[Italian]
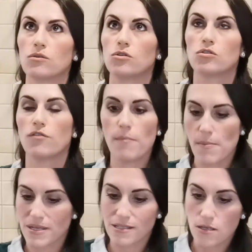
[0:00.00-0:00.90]
ho detto vabbè,
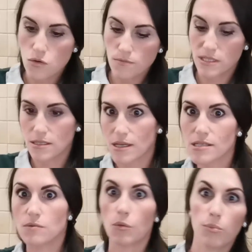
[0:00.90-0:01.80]
ma se noi
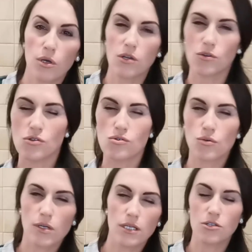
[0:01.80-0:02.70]
mischiassimo un pochino di
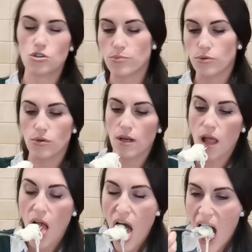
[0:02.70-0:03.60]
zucchine,
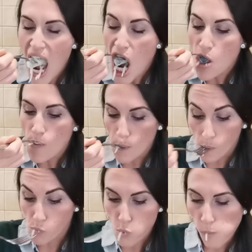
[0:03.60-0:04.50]
cipolle... Mm.